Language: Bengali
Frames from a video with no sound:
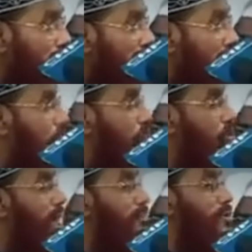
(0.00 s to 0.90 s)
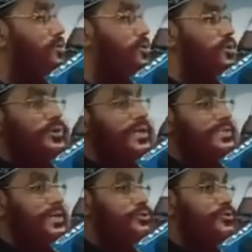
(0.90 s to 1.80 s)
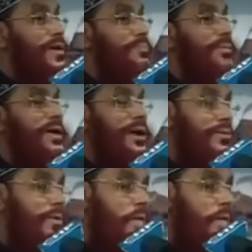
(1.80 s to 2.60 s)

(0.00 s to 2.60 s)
একটি সুরার মতো করে একটা সুরা বানাও